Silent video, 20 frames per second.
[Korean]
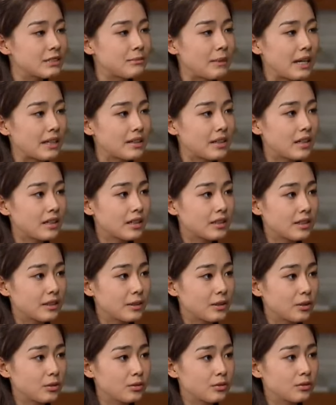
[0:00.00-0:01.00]
그 일 만나게
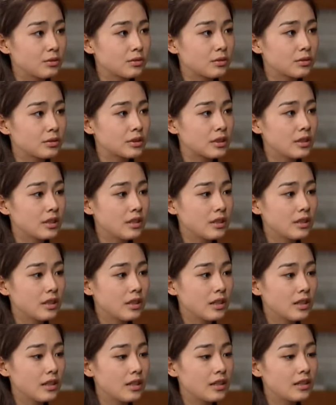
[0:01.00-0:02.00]
된 것도
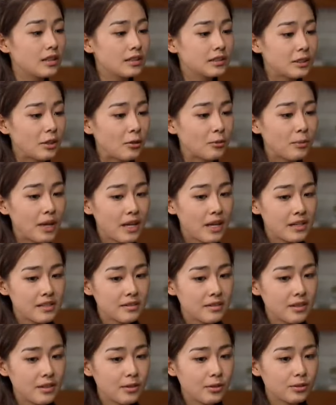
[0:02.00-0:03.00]
경매
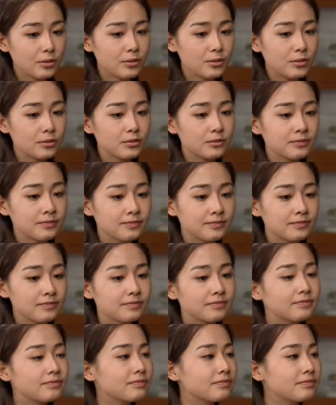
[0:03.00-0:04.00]
해지된 것도
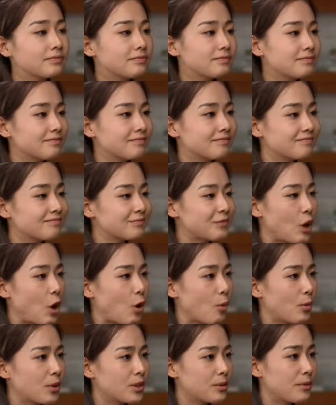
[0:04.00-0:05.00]

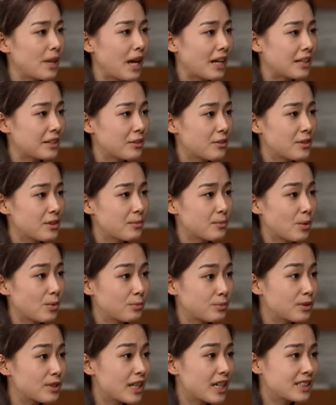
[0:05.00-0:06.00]
어머님이
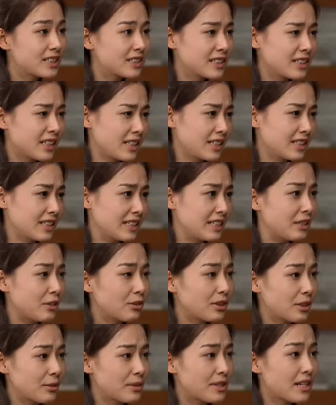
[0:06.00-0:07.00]
아니었으면 불가능한
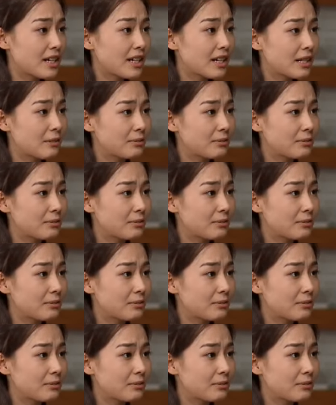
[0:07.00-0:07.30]
일이었다고